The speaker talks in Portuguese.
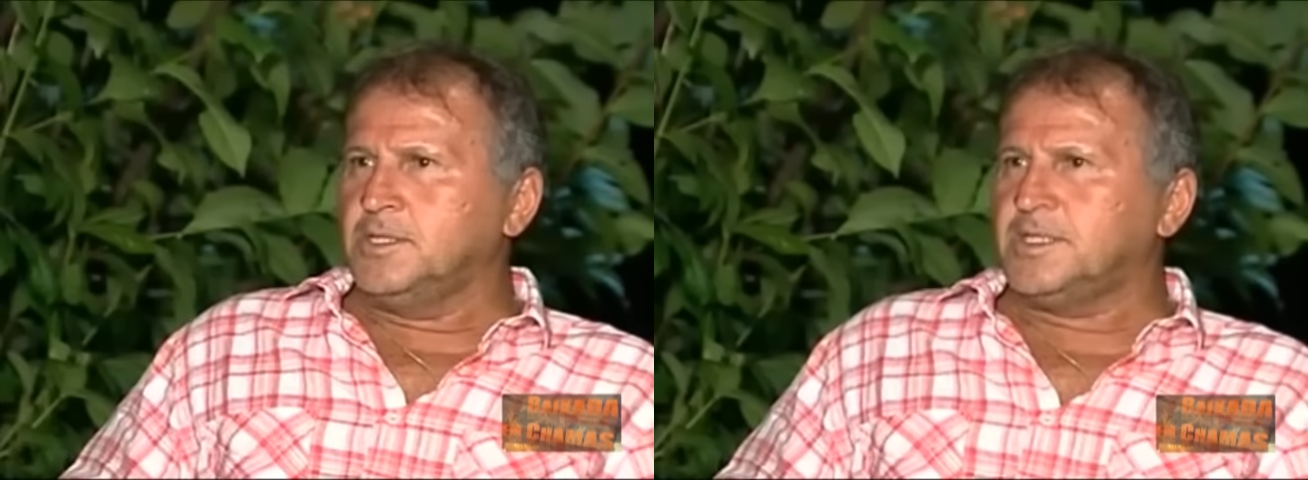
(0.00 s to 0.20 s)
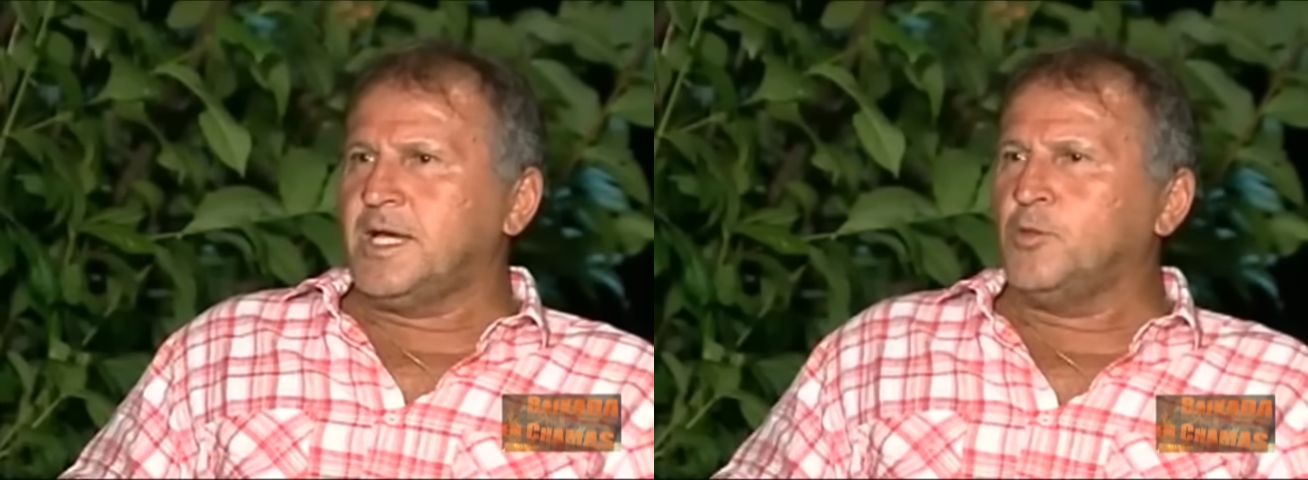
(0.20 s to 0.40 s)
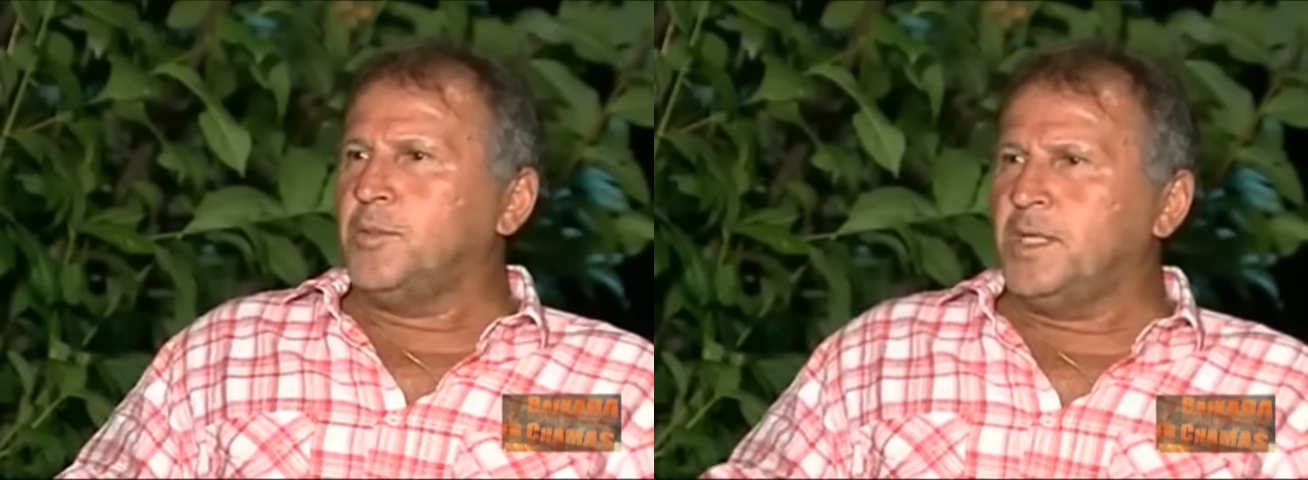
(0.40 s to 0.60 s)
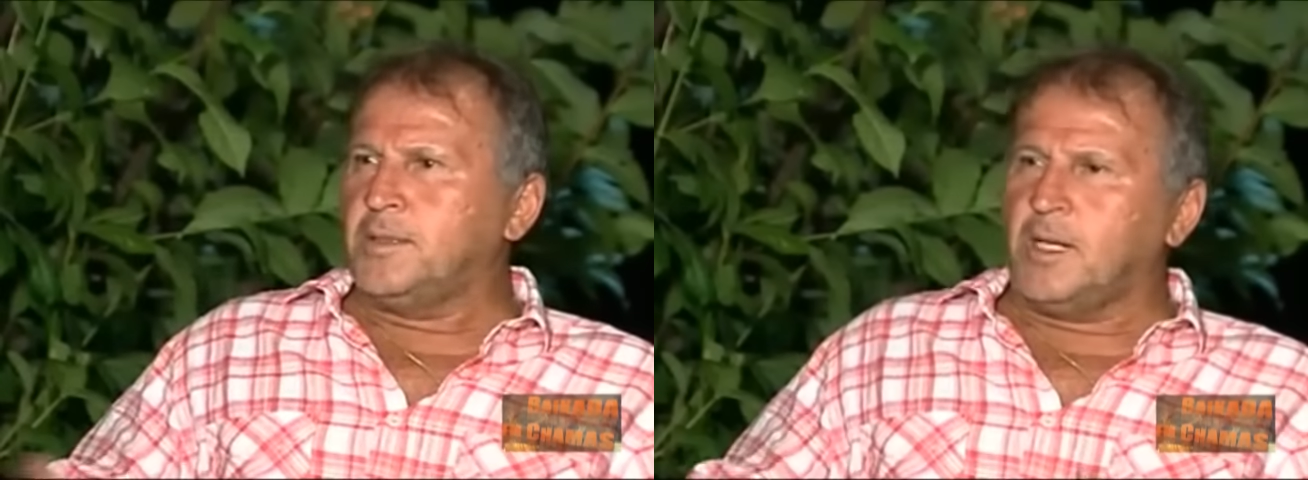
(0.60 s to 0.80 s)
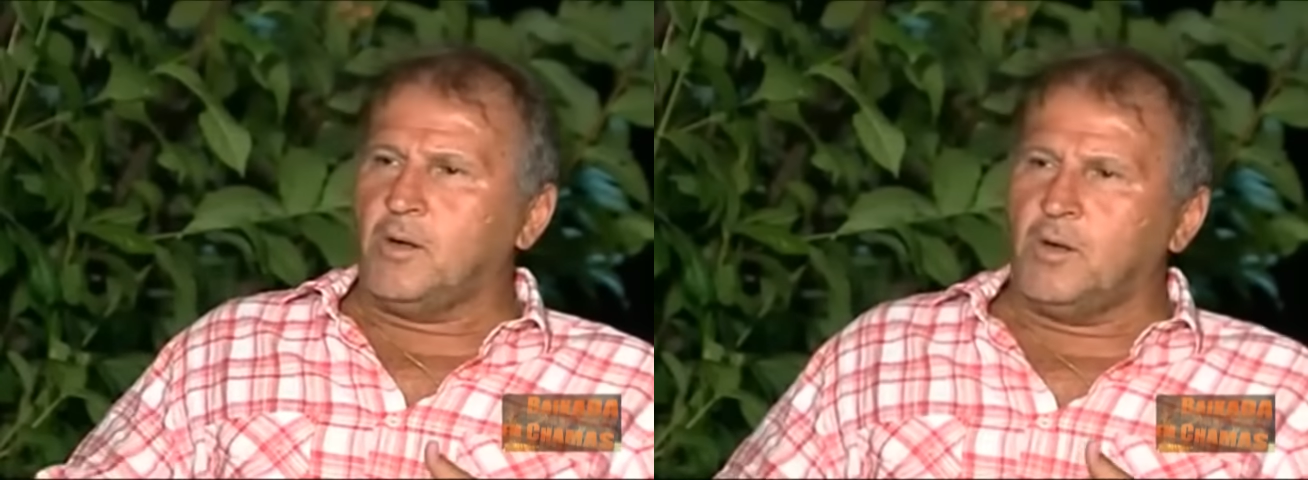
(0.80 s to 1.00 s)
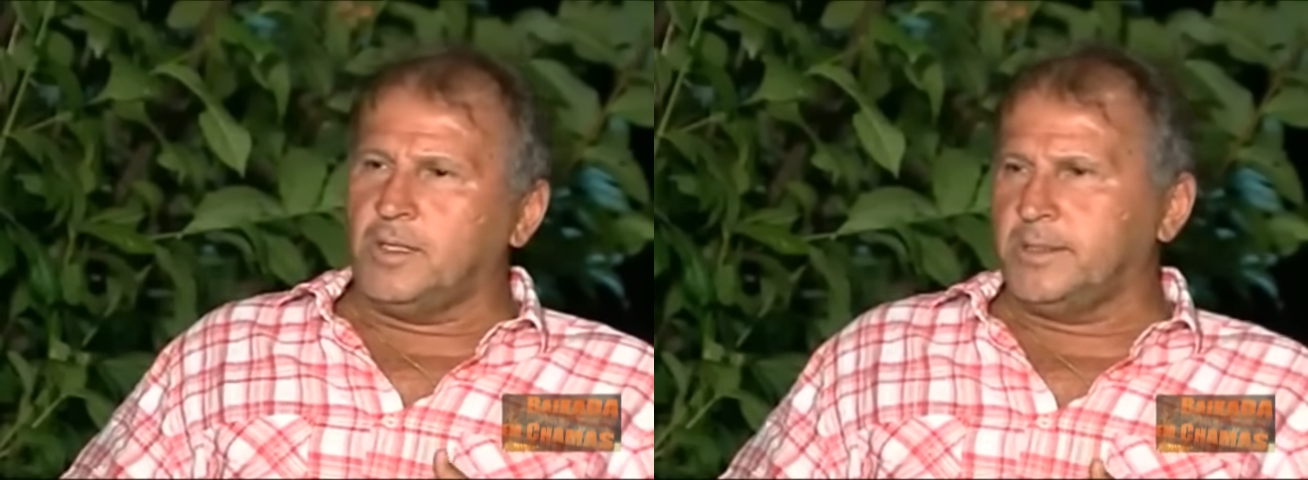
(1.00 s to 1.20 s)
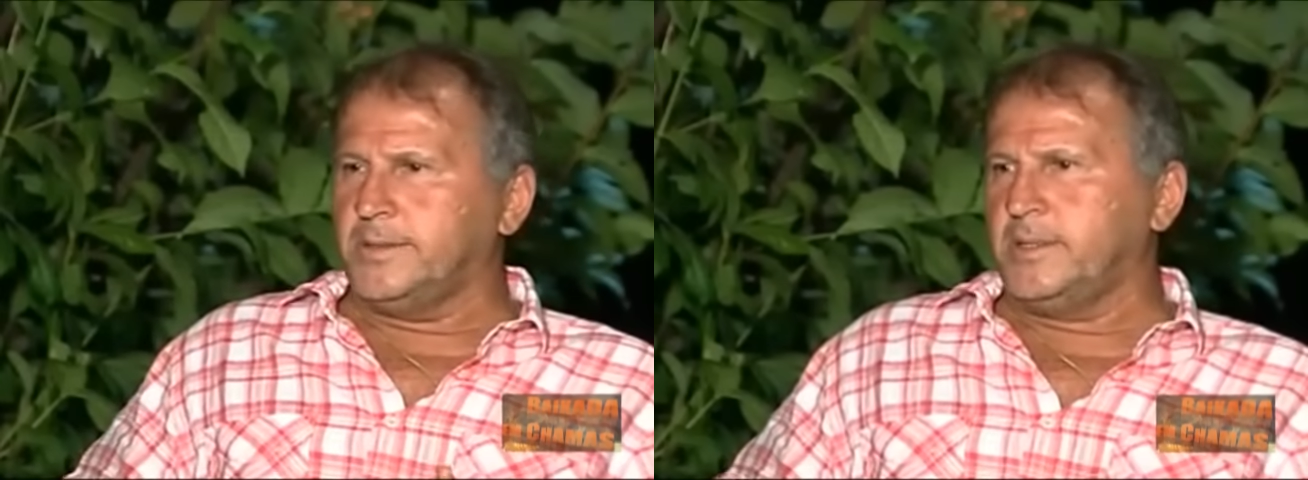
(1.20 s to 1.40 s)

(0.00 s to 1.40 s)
de estar no meio da roda,